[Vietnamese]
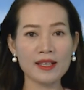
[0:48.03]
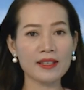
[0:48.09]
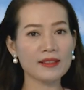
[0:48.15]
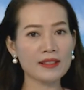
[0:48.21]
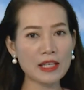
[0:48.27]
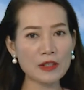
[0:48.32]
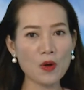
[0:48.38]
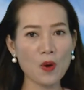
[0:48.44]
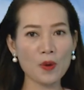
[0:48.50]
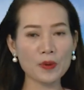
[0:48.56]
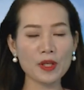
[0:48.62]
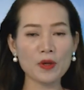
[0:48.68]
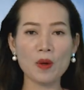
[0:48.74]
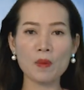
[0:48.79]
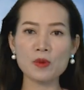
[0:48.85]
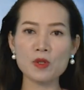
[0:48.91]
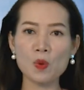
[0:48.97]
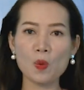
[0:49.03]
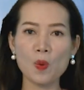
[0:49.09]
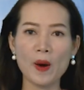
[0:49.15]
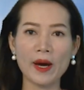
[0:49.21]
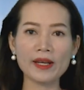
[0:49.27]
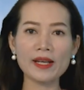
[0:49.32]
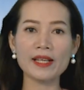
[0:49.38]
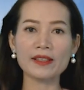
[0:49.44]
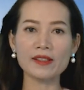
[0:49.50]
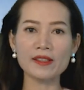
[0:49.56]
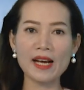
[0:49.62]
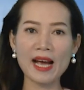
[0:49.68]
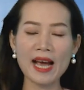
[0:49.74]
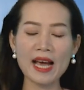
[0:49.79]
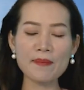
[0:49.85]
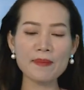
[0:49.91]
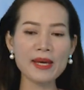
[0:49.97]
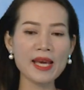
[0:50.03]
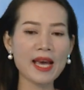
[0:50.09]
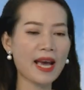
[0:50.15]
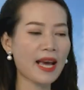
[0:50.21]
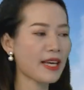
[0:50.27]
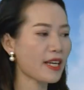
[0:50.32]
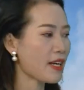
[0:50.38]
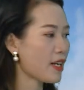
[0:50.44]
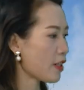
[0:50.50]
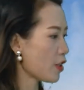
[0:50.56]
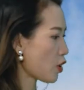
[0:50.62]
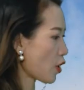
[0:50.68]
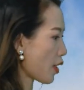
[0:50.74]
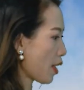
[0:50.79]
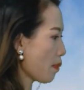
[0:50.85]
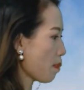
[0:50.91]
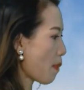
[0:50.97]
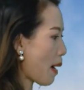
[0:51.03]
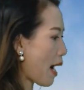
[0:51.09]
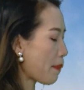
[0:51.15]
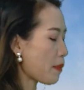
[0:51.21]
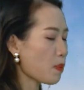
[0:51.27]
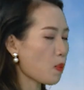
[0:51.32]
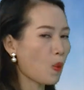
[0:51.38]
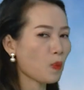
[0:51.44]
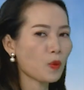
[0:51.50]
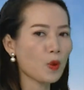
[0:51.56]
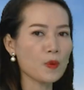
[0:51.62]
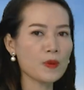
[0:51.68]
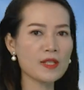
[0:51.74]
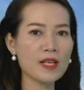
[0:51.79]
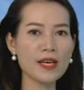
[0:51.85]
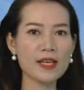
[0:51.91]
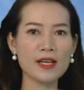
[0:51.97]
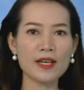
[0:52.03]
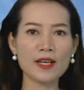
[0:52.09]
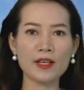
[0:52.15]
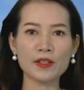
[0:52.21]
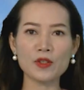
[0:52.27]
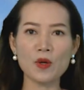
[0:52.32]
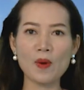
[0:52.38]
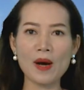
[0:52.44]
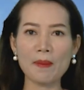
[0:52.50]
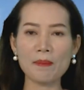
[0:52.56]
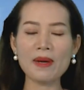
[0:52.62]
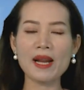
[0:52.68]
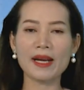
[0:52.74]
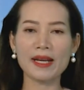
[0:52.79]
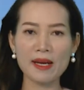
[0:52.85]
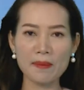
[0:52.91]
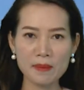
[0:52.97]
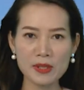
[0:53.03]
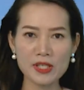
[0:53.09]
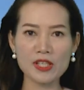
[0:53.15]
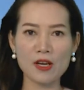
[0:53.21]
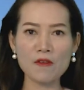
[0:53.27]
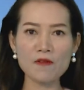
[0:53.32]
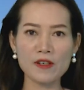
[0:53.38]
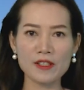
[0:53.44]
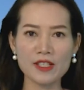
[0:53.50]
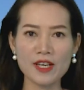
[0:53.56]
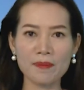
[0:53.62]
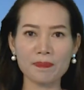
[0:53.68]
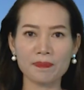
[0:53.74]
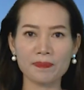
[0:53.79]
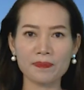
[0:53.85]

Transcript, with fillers: Nhiệt độ dao động trong khoảng là từ hai mươi hai cho đến ba mươi tư độ C, độ ẩm là năm mươi sáu phần trăm.